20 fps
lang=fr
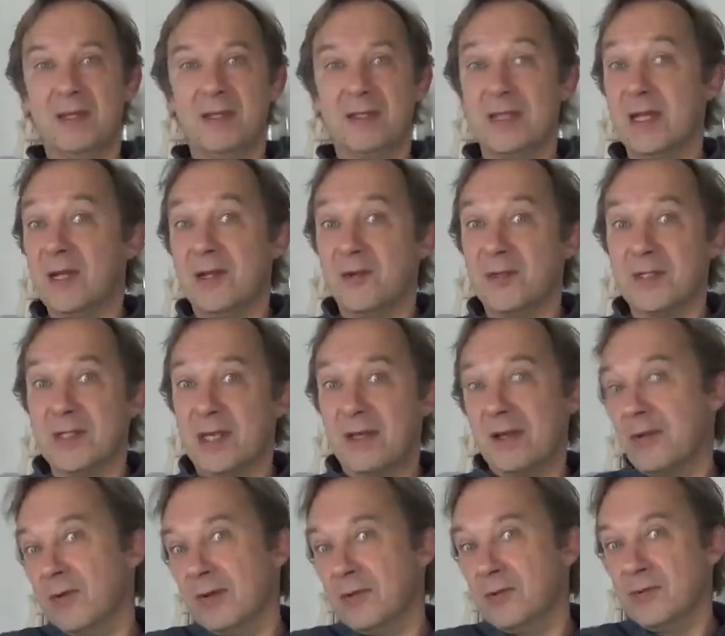C'est le
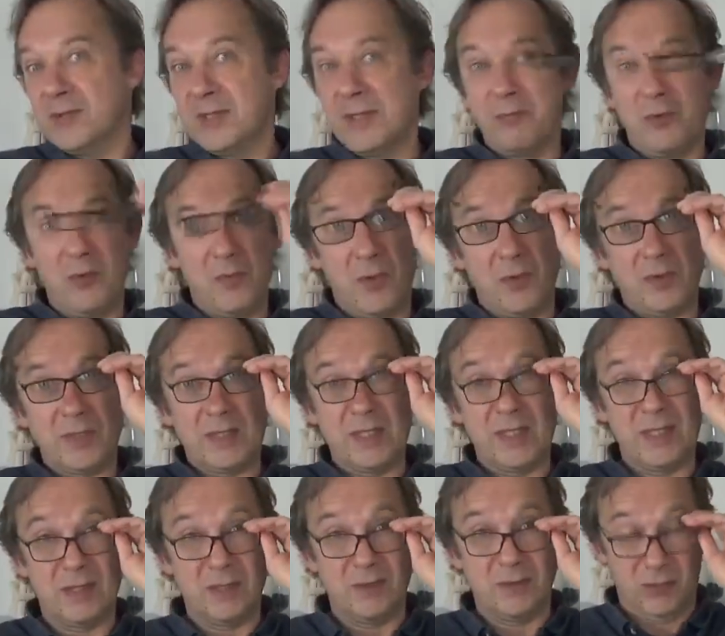cancer, quoi, tout simplement.
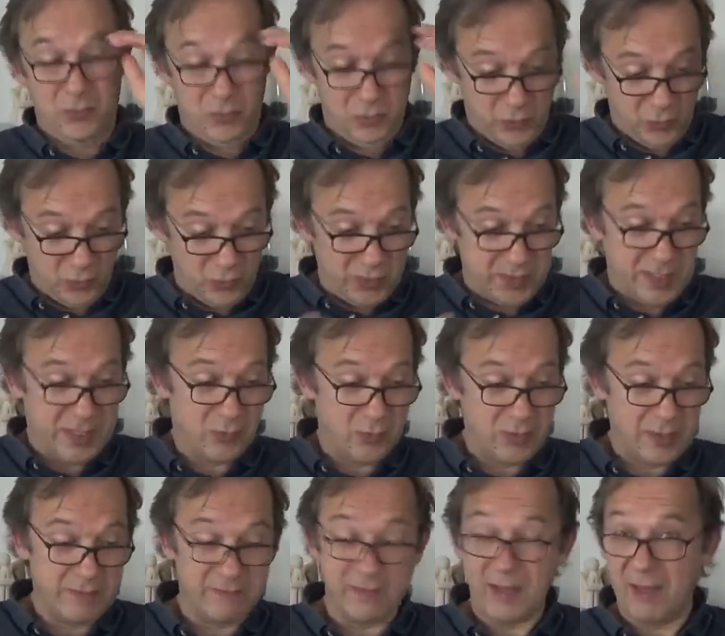C'est tout cet
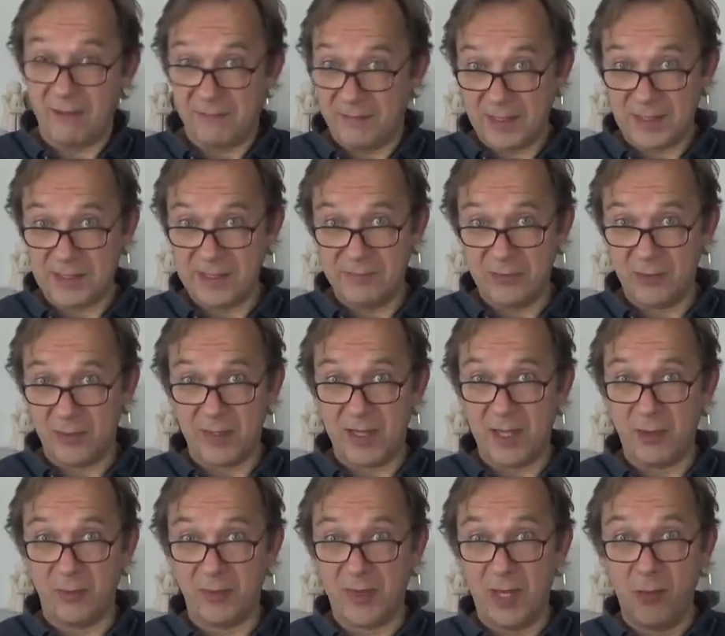univers affectif dans
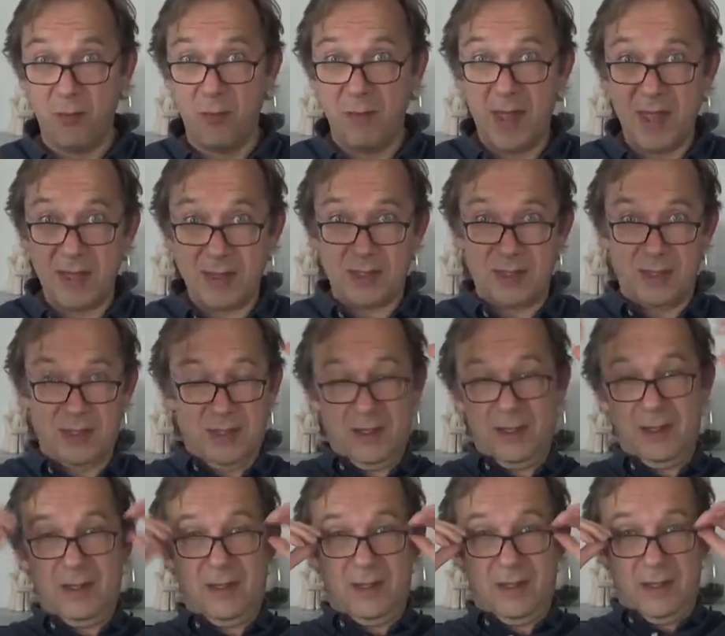lequel on est. Le maître,
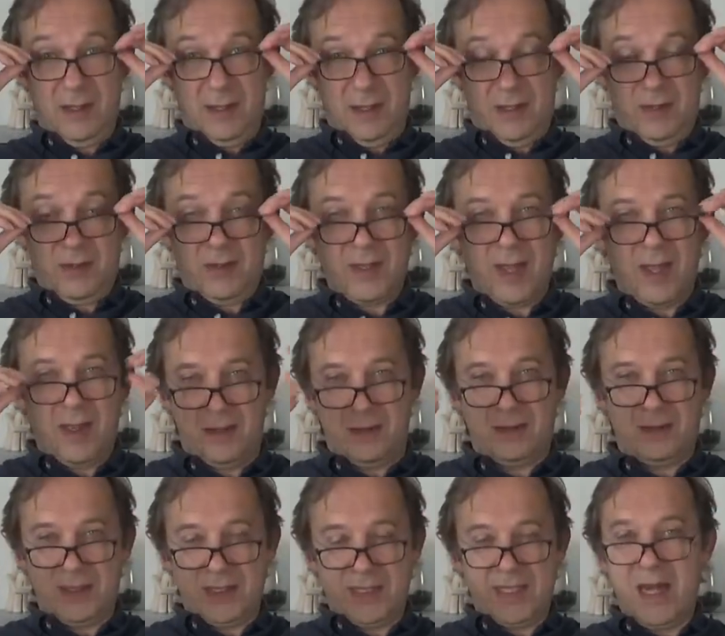il y en a un,
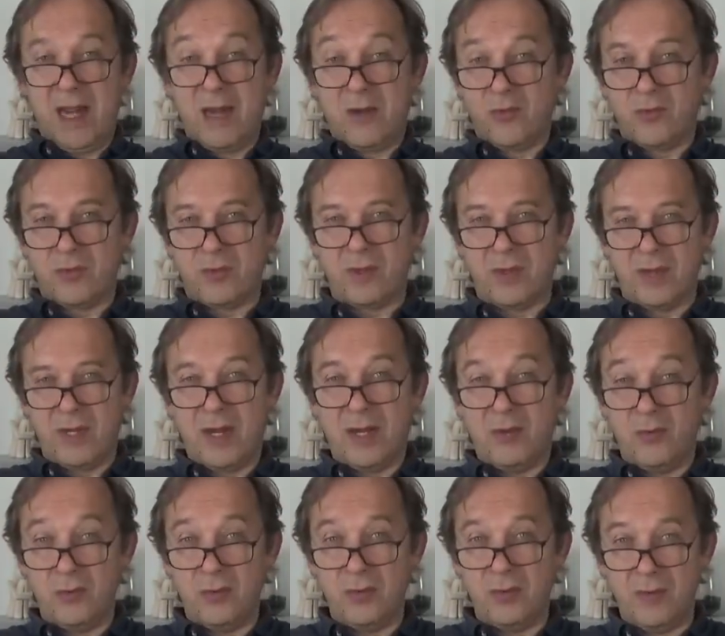c'est la lune. La
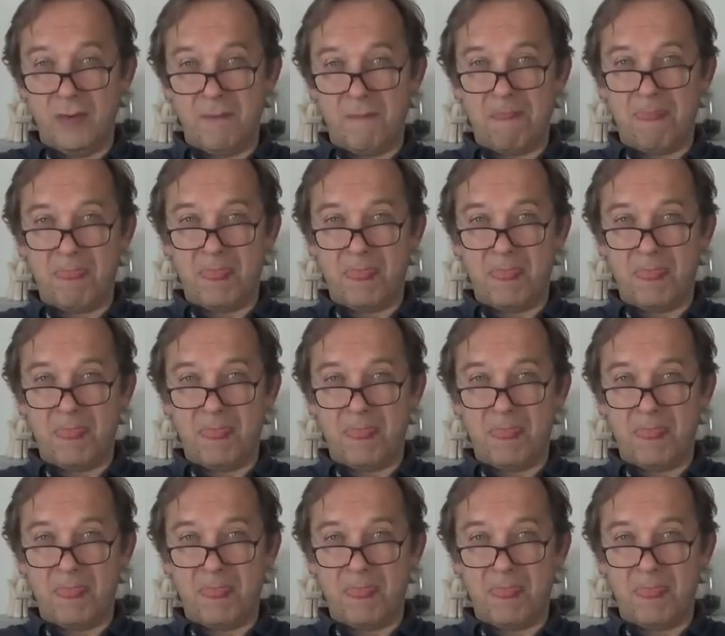lune,